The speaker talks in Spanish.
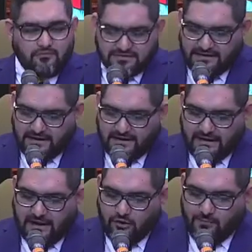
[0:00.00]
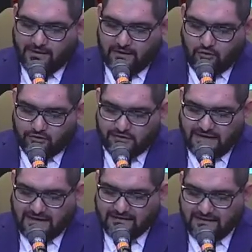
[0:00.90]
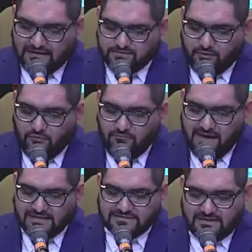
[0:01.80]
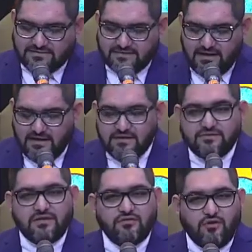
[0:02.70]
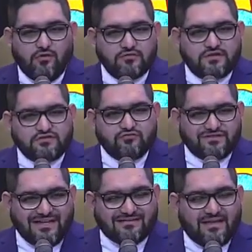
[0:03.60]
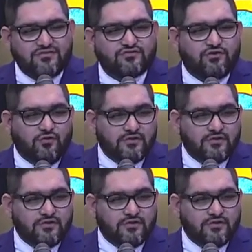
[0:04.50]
a leer aquí, nos va a recordar de las promesas de Dios y sus intenciones